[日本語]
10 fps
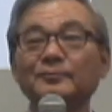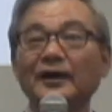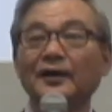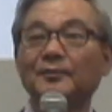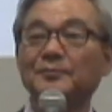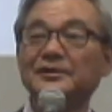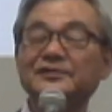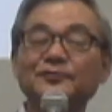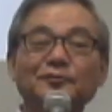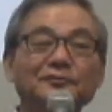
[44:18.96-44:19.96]
間
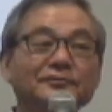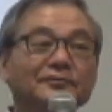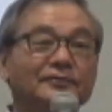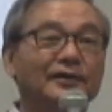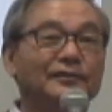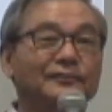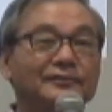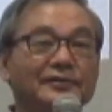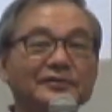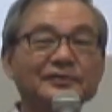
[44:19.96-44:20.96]
水を汲んで
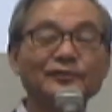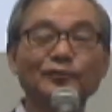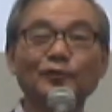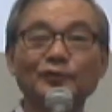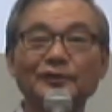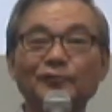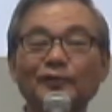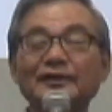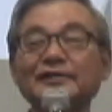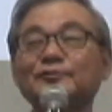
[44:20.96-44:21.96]
る儀式の時に
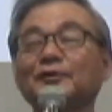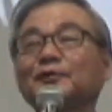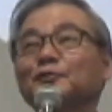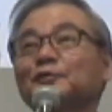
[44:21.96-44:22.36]
私は世